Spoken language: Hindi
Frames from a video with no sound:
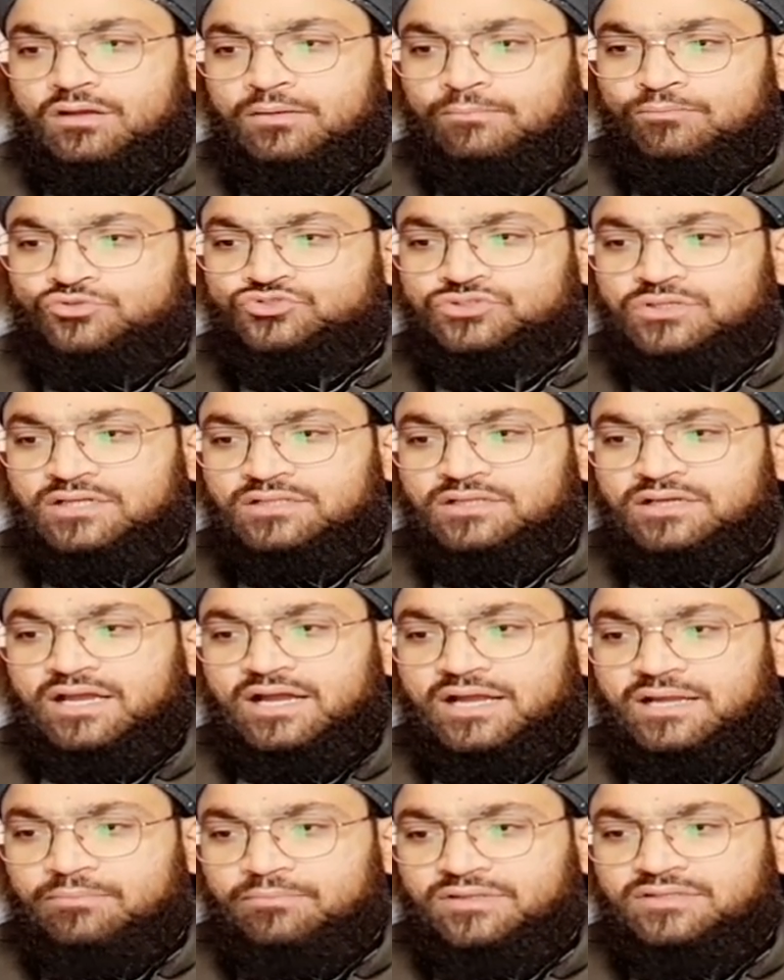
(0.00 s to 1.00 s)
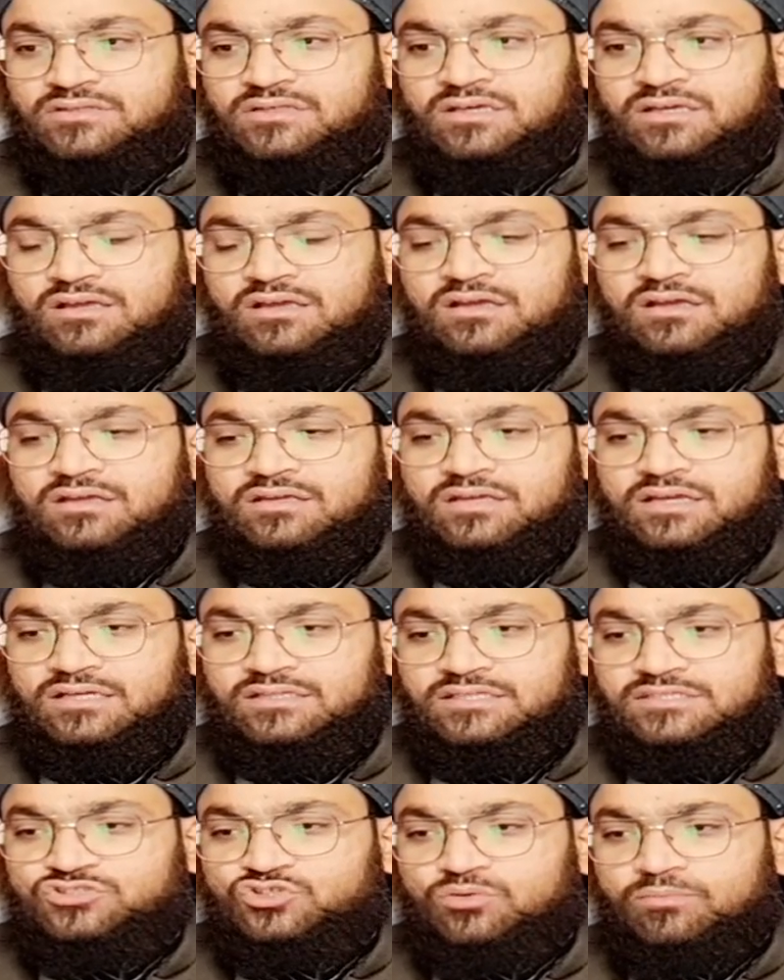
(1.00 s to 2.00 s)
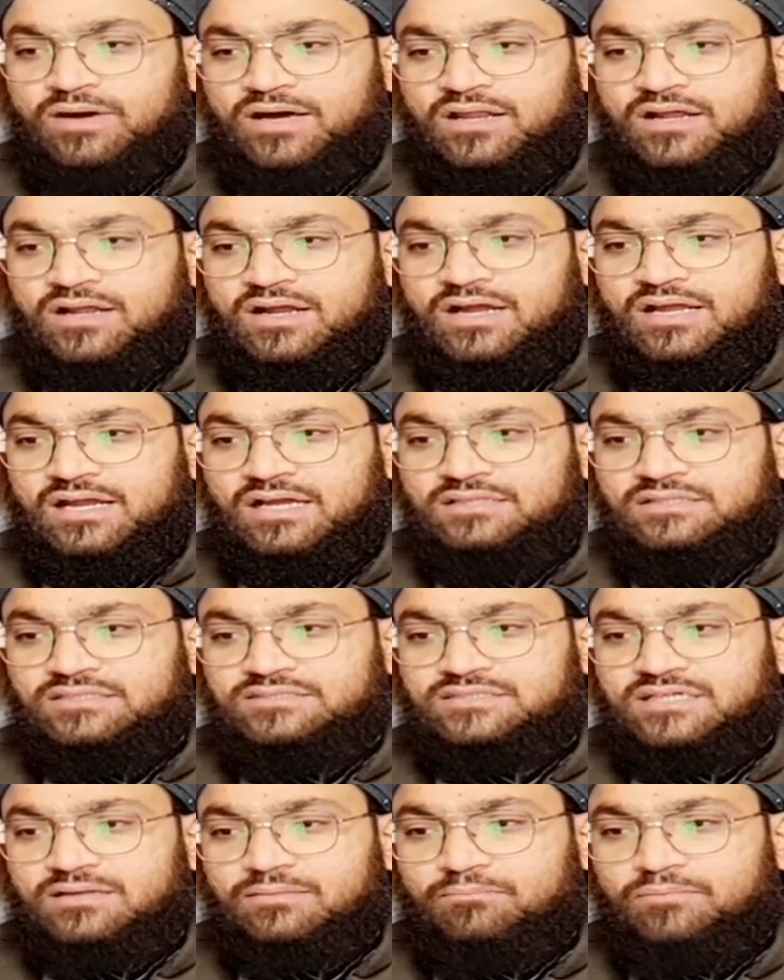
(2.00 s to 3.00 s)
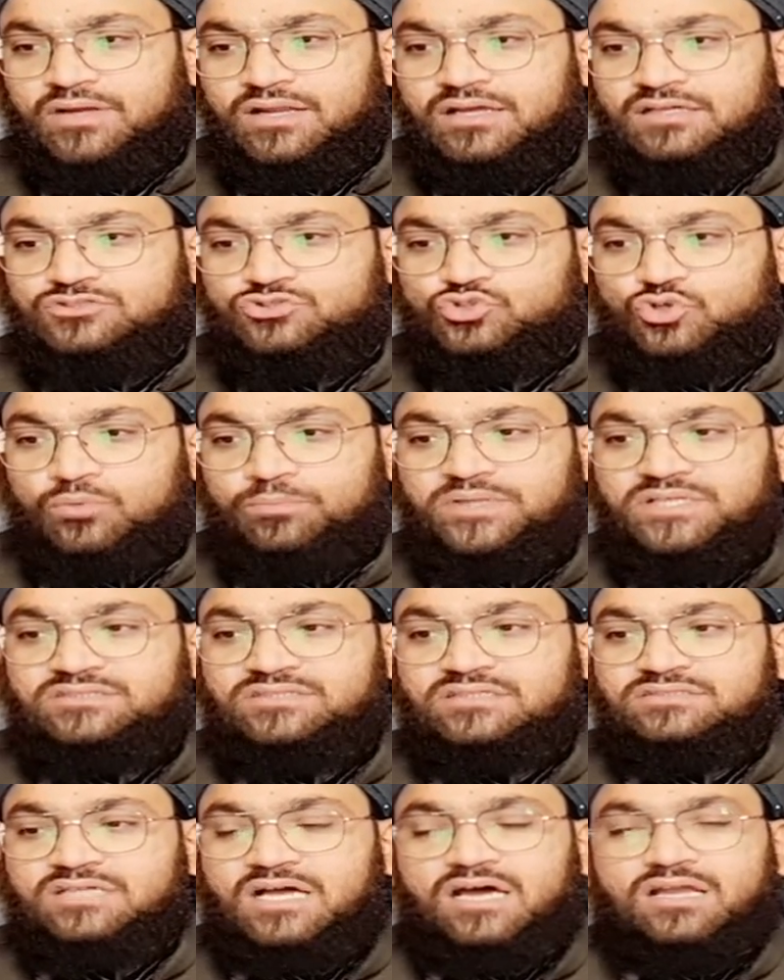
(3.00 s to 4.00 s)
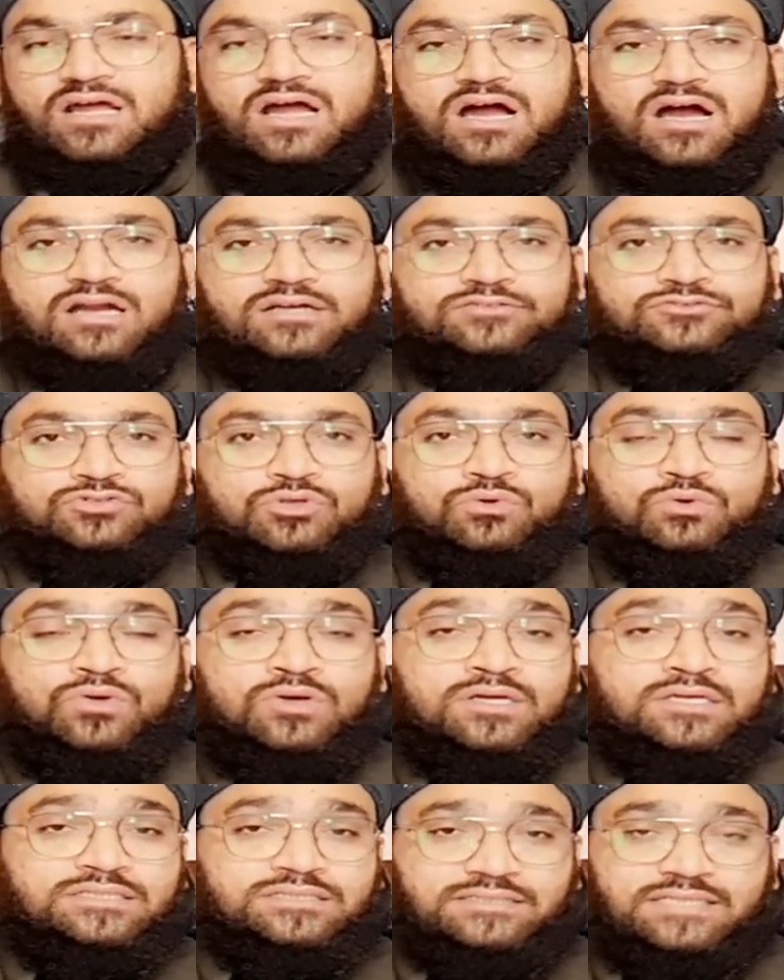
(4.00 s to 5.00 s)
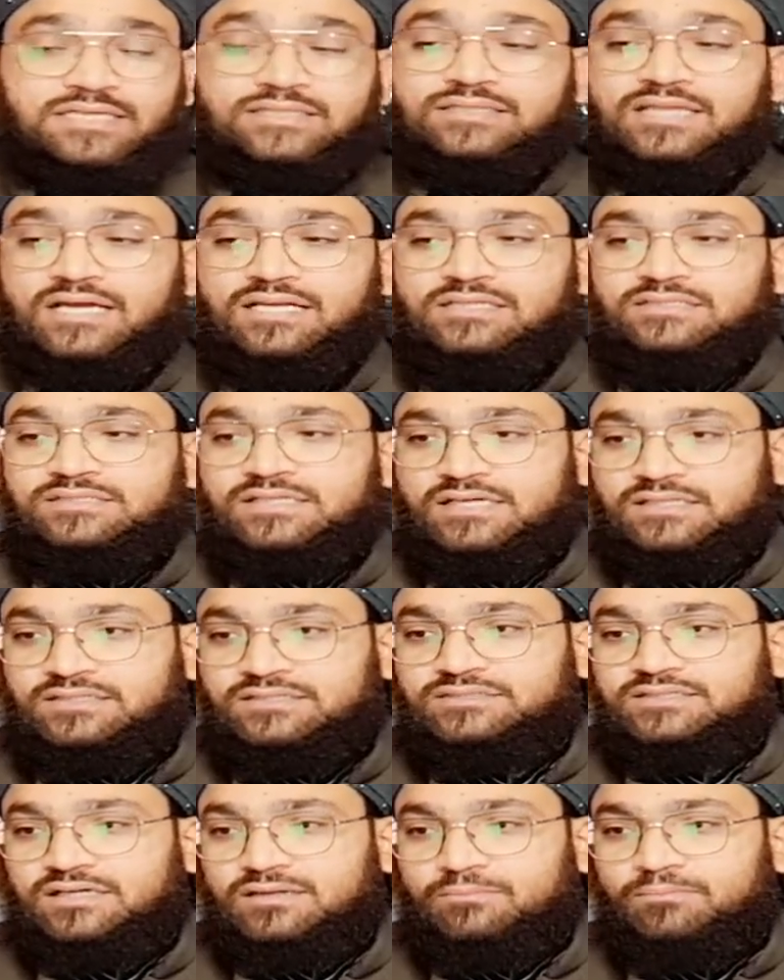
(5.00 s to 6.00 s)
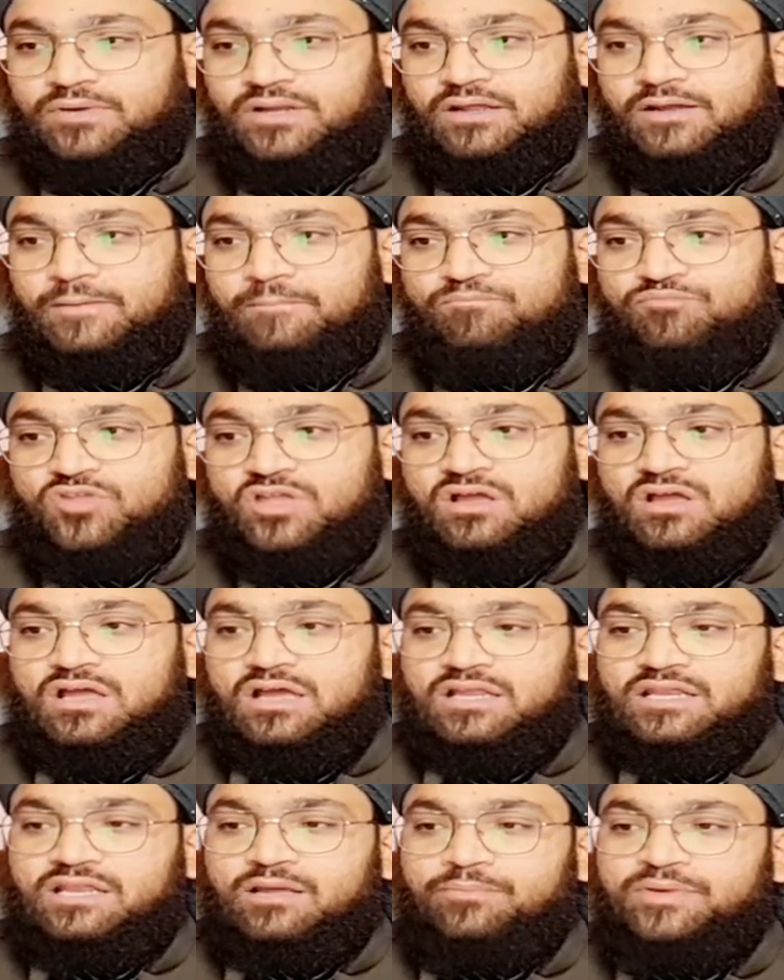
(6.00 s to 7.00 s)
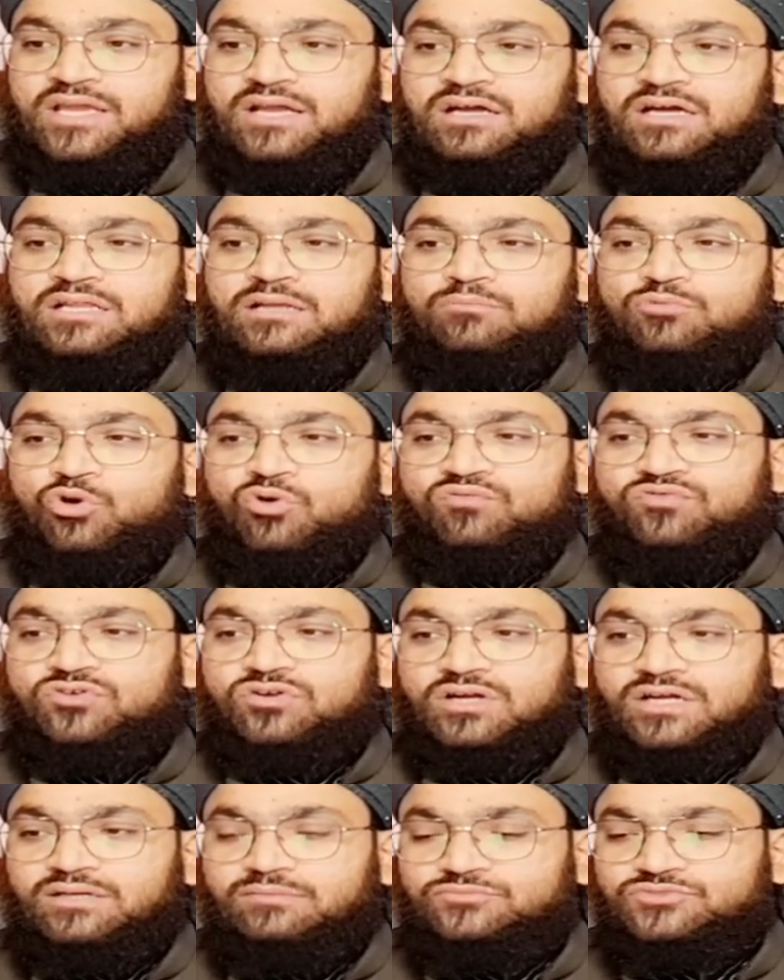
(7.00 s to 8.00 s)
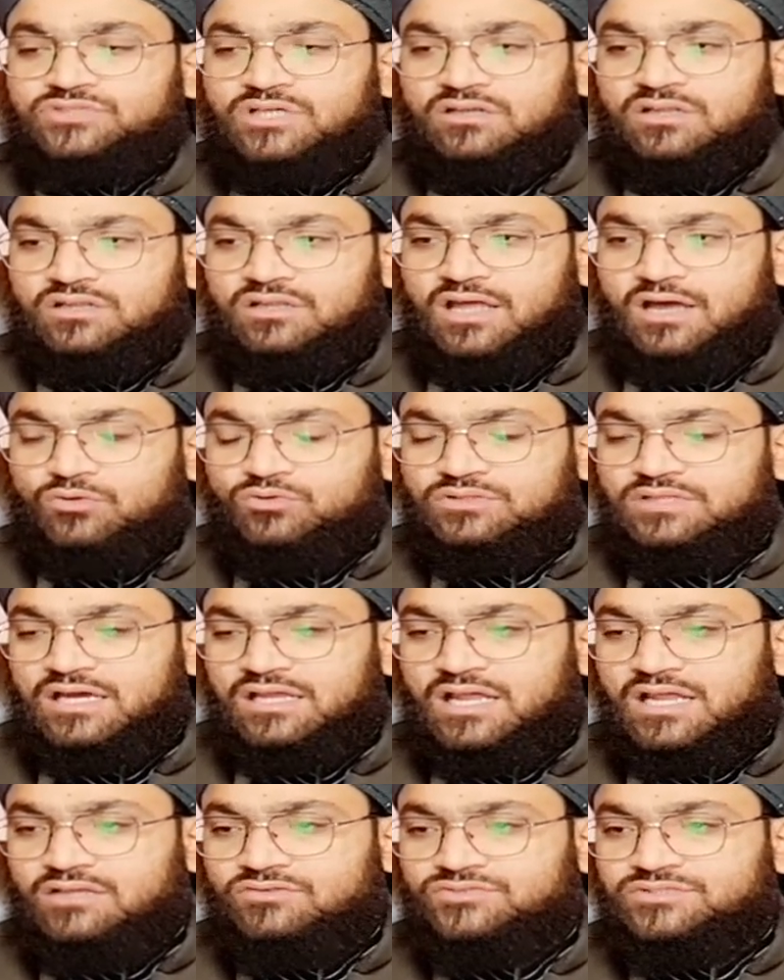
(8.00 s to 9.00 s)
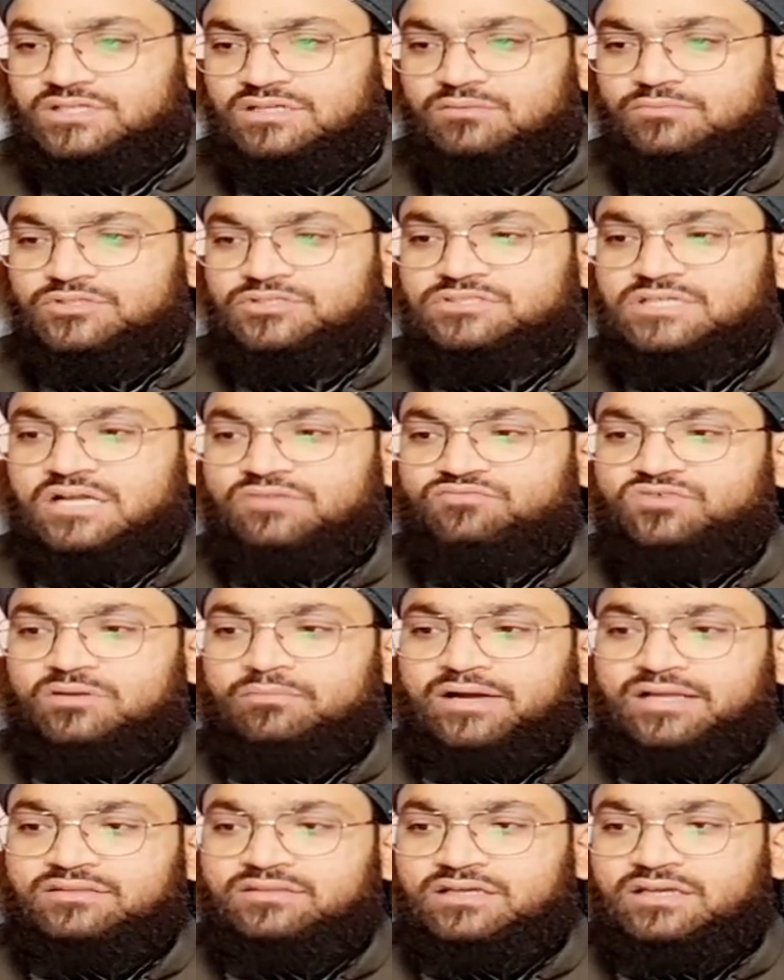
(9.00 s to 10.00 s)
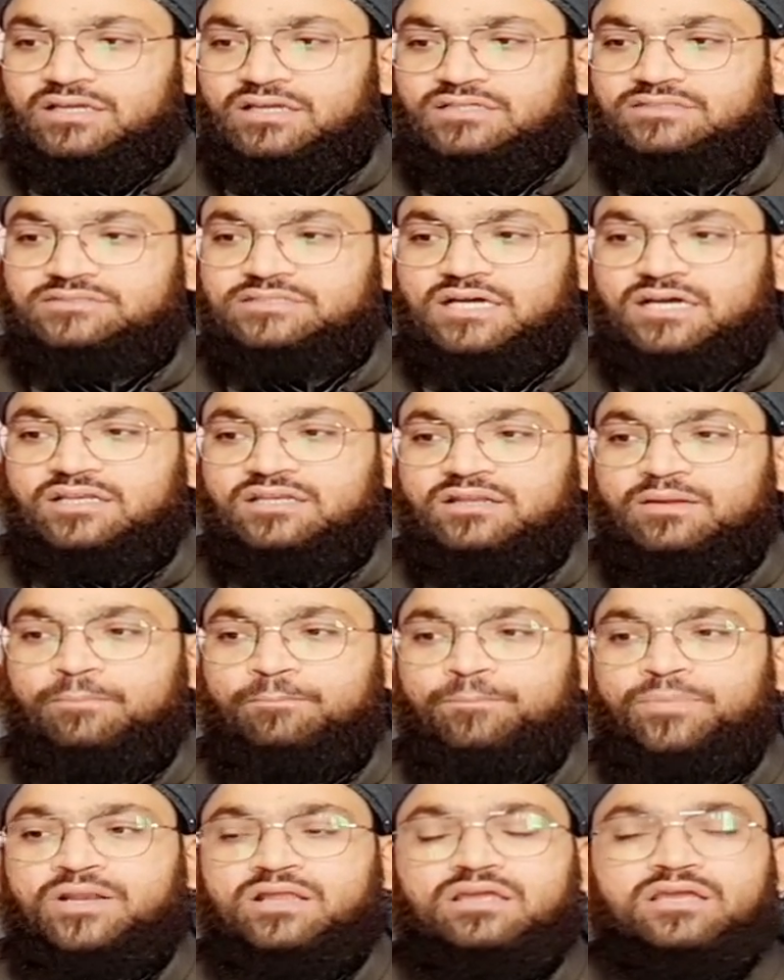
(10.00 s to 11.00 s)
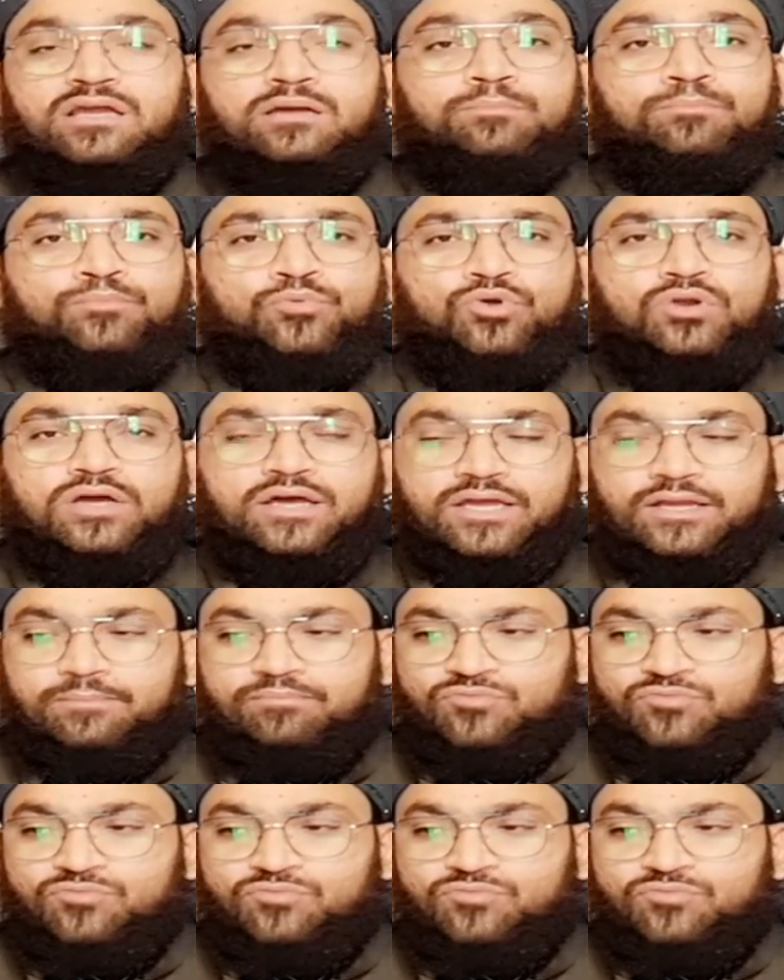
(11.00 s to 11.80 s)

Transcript: मुस्ंद अहमद की यह हदीस मुबारक है हदीस का नंबर है चौबीस हजार आठ सौ सैंतालीस ये हदीस का नंबर है नबी करीम रऊफ़रम सल्लल्लाहु अलैहि वसल्लम इरशाद फरमाते हैं कि जहन्नम पर एक पुल है